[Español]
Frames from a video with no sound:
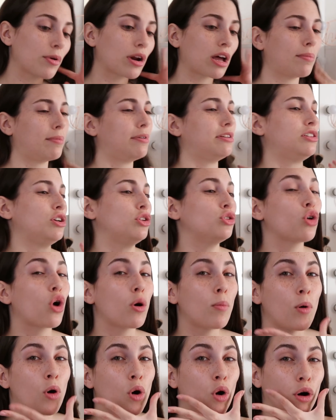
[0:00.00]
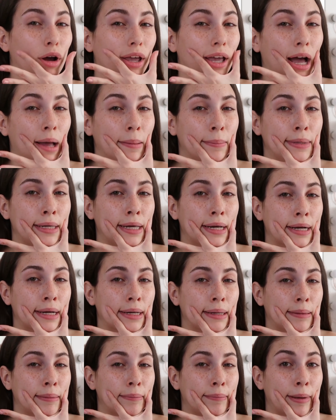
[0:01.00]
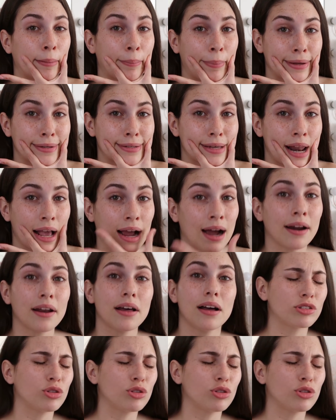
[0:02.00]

porque me siento como, hija mía, que me pesa la cara.